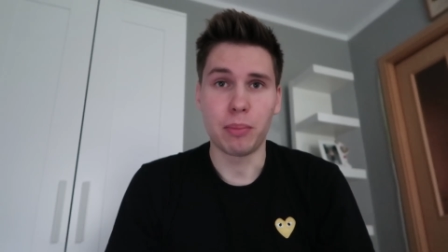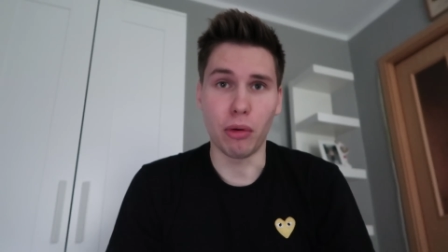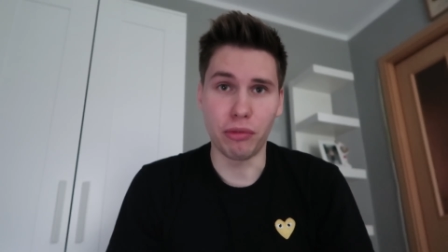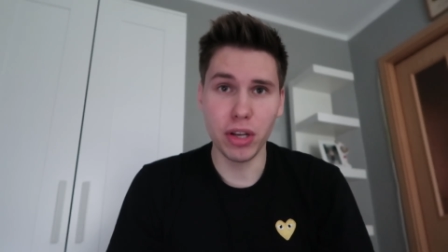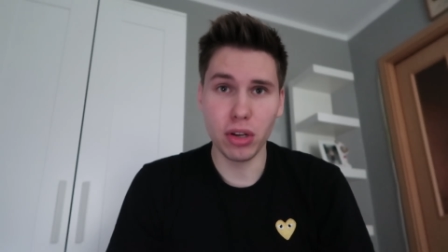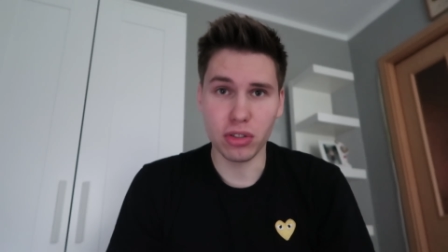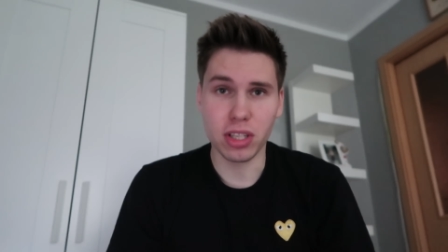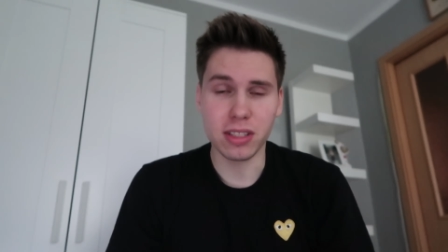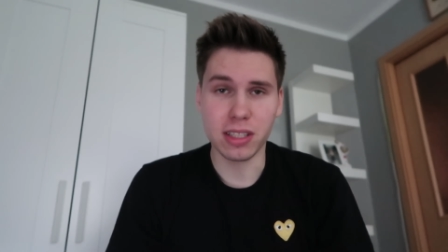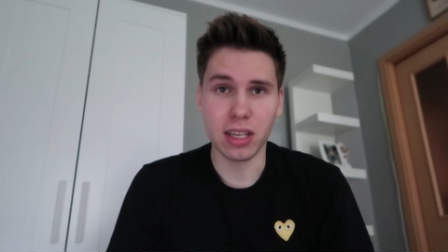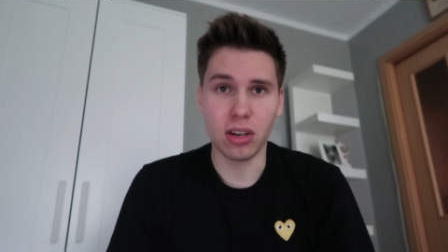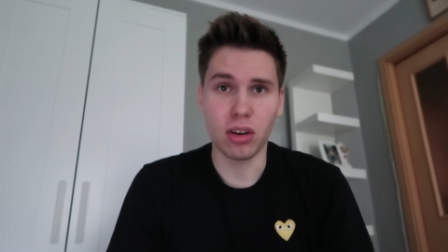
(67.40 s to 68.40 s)
powinno się
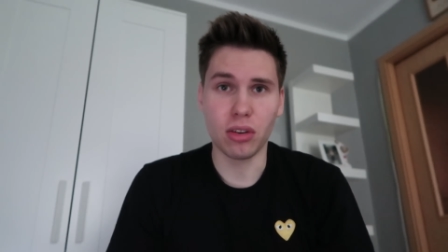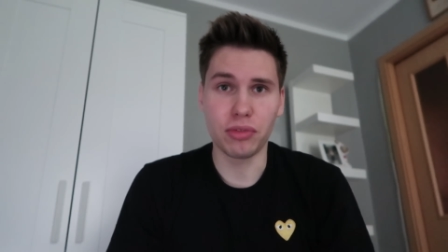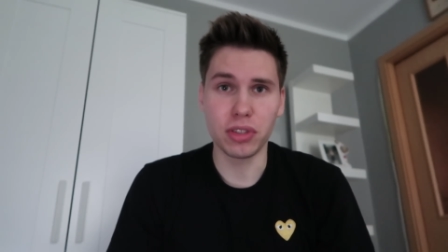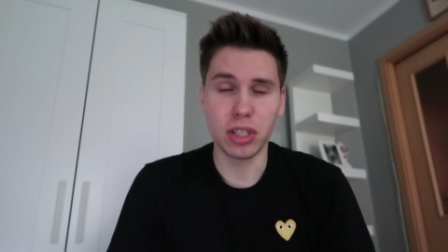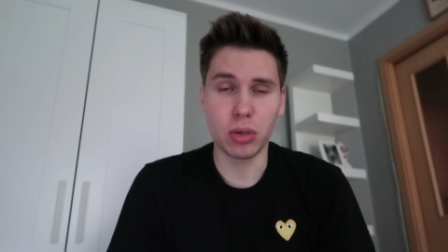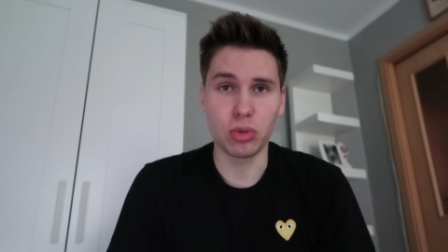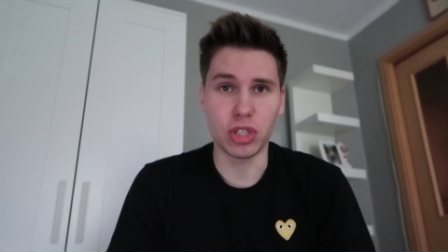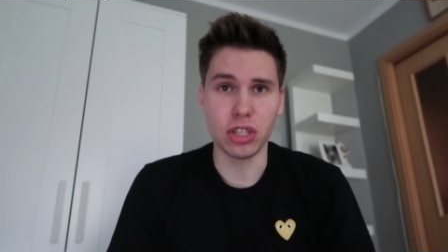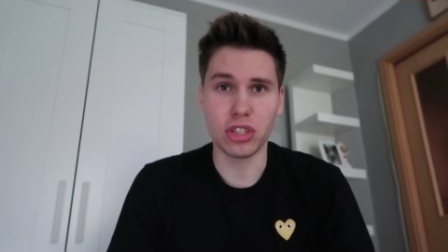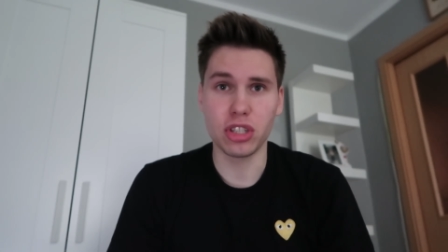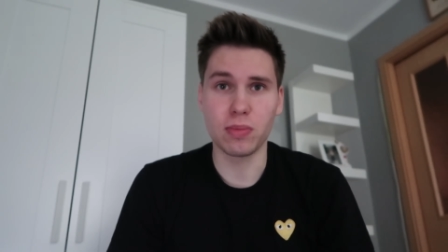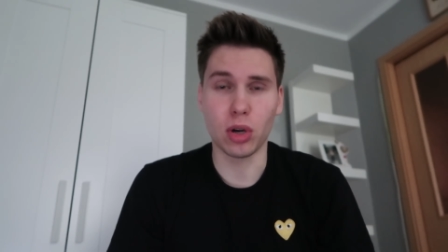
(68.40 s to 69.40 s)
z tego wyniku
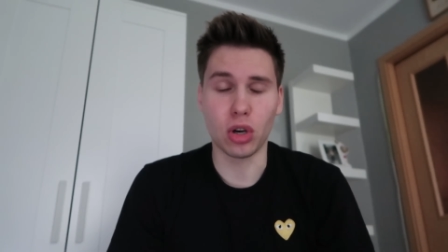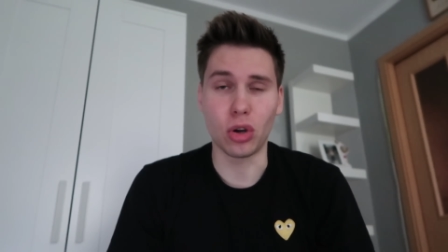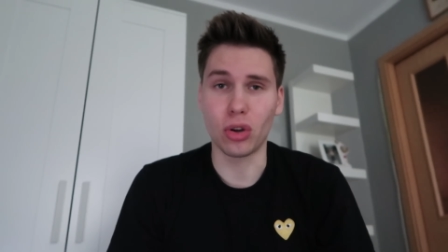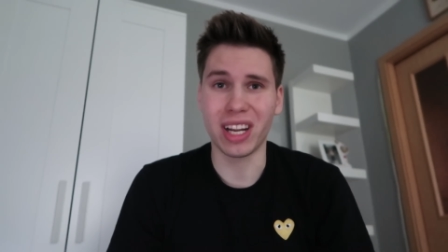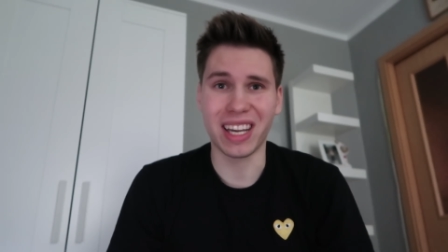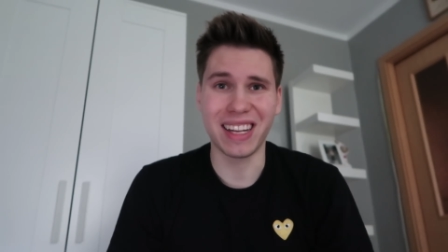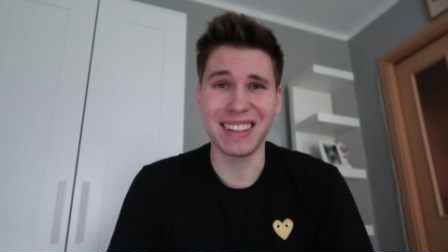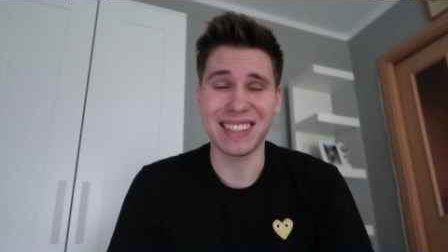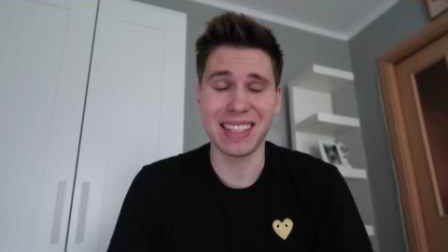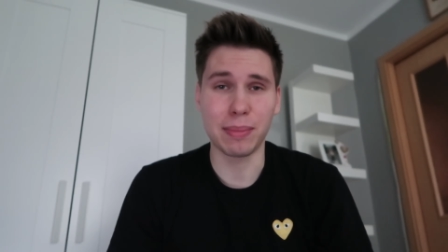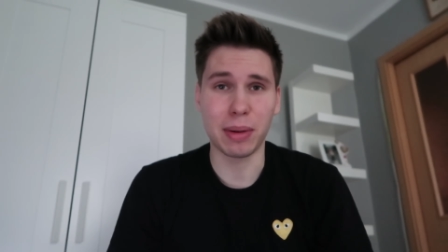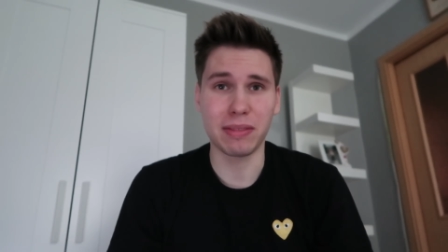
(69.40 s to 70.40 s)
cieszyć, bo Korona
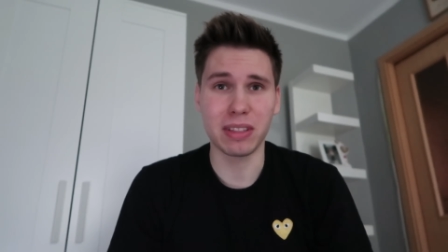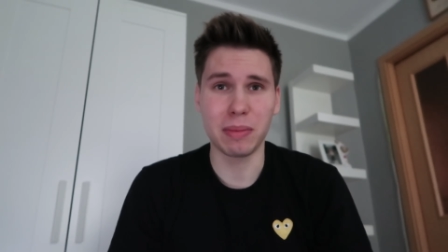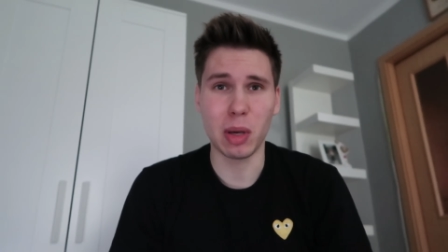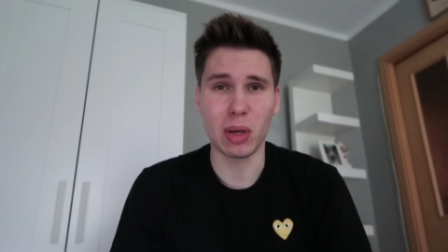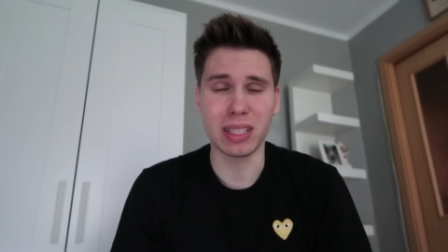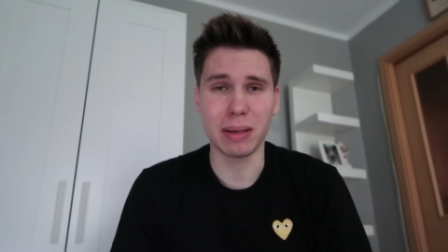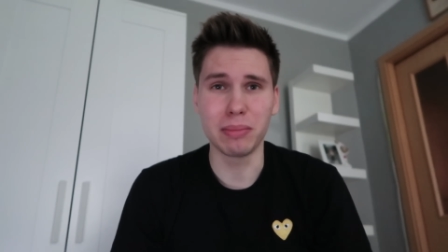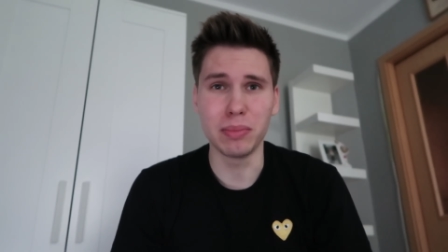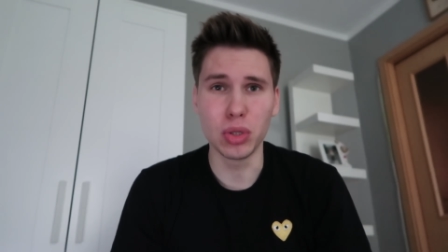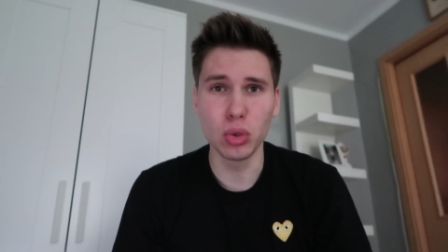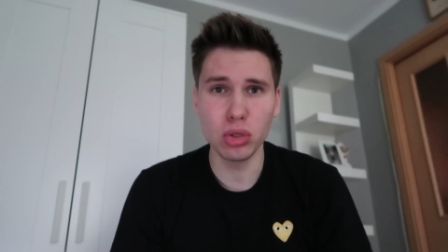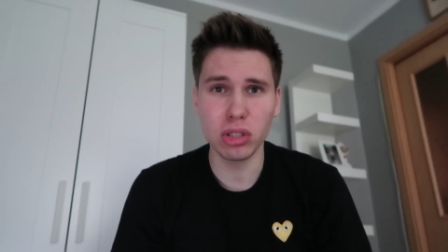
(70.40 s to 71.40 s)
Kielce naprawdę miała tam
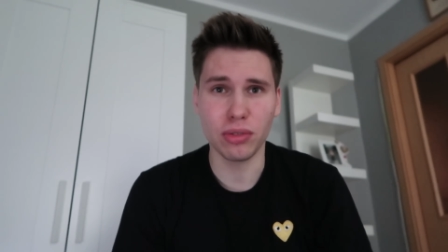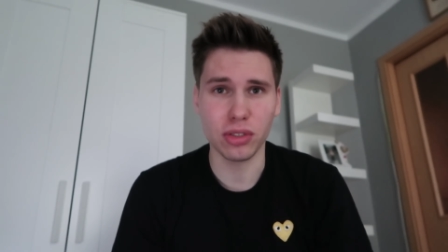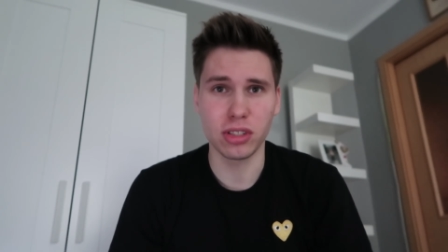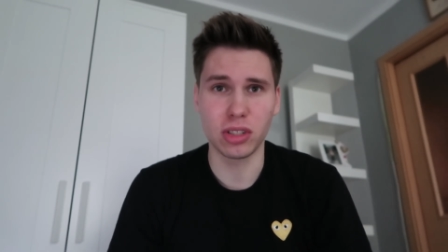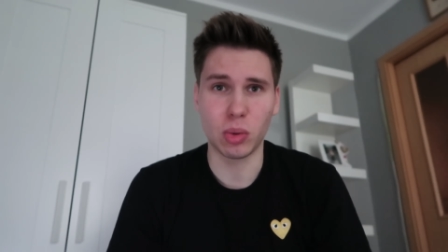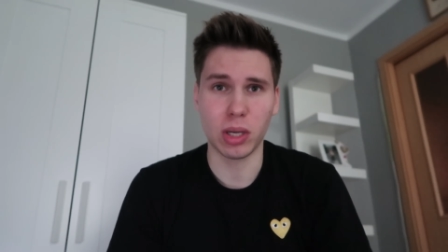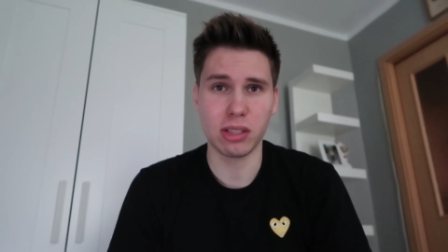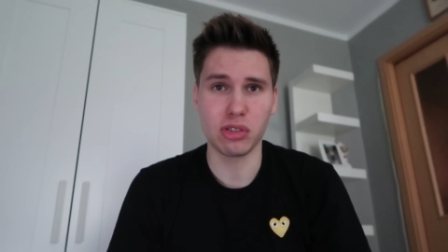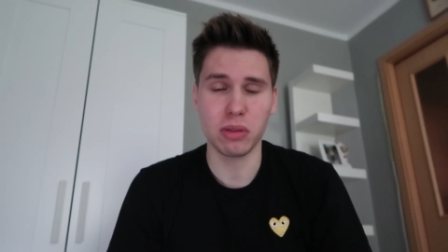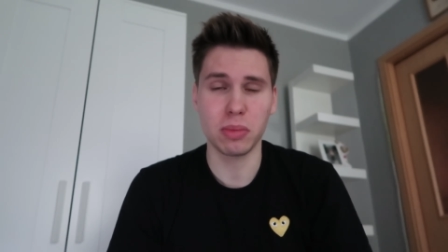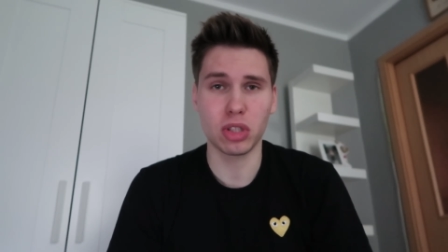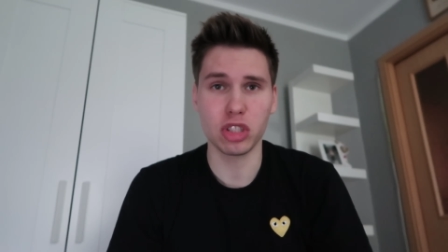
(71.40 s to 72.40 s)
mnóstwo sytuacji,
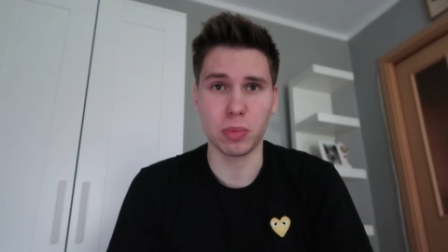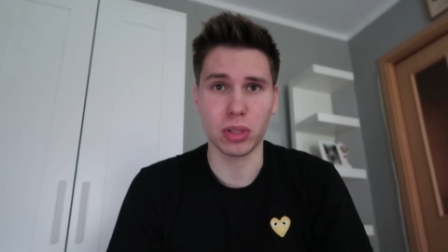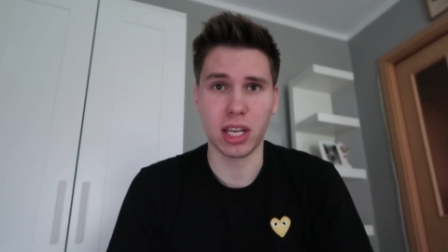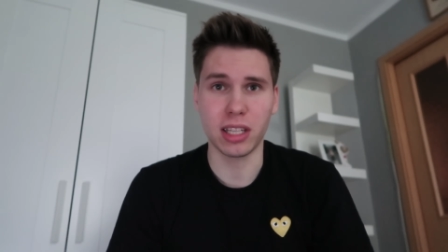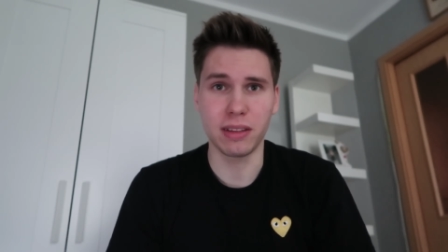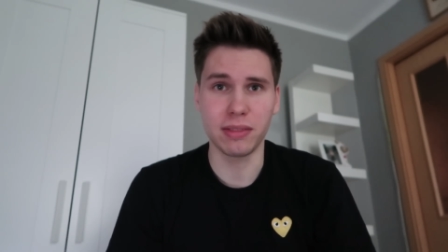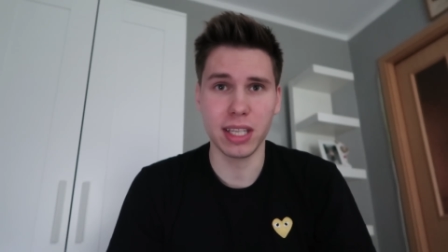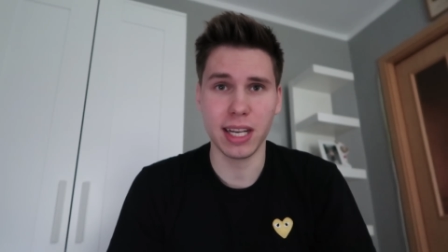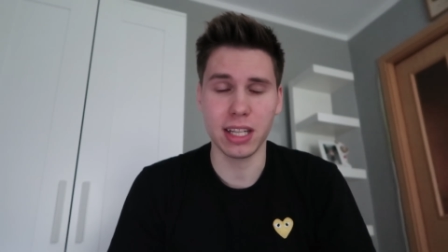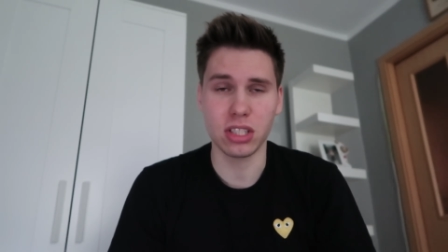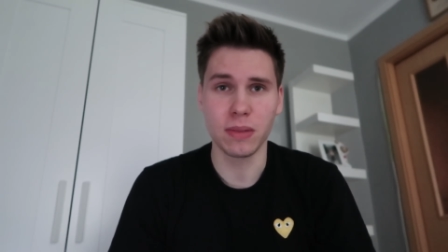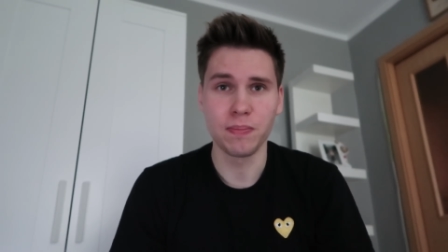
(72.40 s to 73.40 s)
żeby to spotkanie
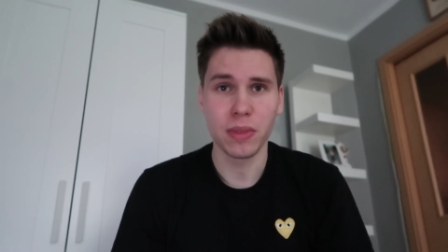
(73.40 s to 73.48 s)
wygrać.